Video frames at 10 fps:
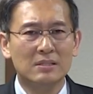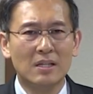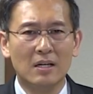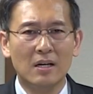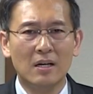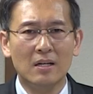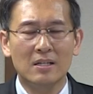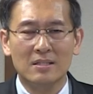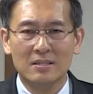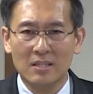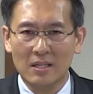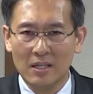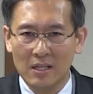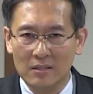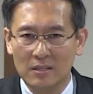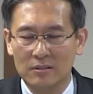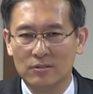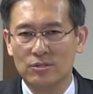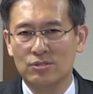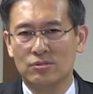따라 살아야
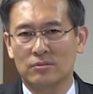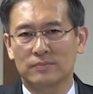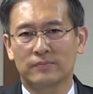한다는 것이죠.